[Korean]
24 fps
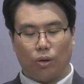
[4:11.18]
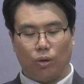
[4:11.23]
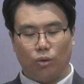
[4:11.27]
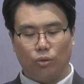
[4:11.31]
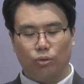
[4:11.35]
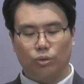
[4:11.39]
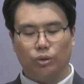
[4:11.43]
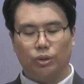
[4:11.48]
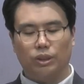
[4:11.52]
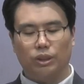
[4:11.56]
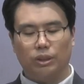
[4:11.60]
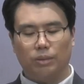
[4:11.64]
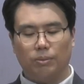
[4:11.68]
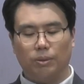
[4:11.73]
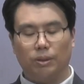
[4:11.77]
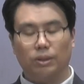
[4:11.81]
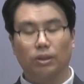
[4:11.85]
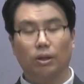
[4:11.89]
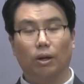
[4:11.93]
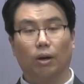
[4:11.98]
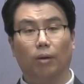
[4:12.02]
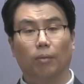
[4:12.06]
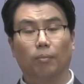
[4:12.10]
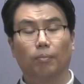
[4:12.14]
얼굴을
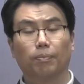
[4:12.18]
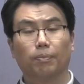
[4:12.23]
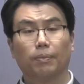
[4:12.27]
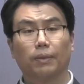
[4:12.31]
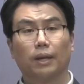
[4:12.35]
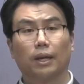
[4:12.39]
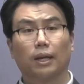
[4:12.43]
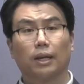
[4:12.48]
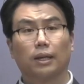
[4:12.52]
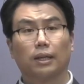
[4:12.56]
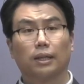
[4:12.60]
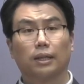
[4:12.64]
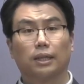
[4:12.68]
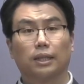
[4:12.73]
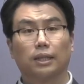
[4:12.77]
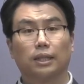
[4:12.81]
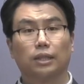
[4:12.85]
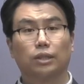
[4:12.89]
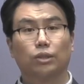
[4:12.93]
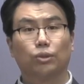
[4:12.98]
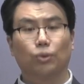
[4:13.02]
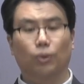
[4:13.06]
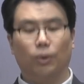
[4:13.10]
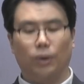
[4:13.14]
치면서
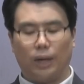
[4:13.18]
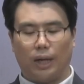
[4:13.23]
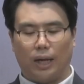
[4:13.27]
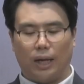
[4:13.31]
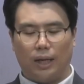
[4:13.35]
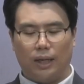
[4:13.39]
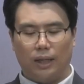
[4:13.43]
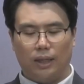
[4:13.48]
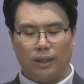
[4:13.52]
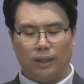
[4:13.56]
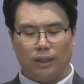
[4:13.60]
그리스도야